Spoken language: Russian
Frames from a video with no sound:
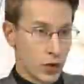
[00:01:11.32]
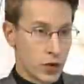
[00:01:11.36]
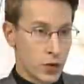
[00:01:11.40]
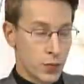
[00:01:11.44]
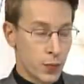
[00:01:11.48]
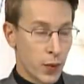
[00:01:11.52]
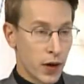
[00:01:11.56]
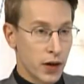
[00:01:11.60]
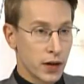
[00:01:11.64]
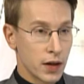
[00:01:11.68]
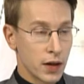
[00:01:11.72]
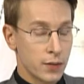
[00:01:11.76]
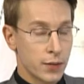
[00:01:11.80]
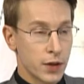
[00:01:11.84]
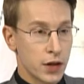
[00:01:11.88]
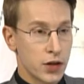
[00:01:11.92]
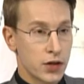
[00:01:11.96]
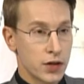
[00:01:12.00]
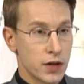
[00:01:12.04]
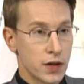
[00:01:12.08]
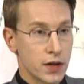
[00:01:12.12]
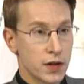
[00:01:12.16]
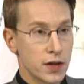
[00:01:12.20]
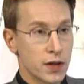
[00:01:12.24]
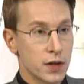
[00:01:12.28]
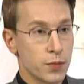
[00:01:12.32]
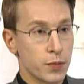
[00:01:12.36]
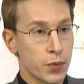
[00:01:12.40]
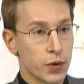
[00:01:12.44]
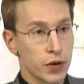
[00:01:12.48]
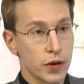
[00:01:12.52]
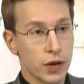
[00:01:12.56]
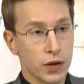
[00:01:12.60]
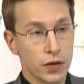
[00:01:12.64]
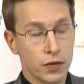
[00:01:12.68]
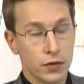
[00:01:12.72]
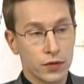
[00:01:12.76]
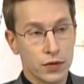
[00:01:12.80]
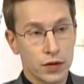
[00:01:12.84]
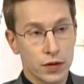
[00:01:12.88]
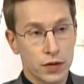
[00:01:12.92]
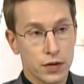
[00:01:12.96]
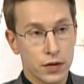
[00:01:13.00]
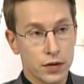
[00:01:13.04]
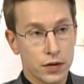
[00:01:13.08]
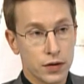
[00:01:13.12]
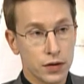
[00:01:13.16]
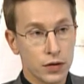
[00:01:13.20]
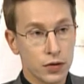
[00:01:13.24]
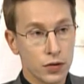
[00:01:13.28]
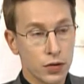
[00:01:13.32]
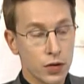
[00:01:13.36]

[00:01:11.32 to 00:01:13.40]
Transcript: Муниципальная аптечная сеть продает ведь не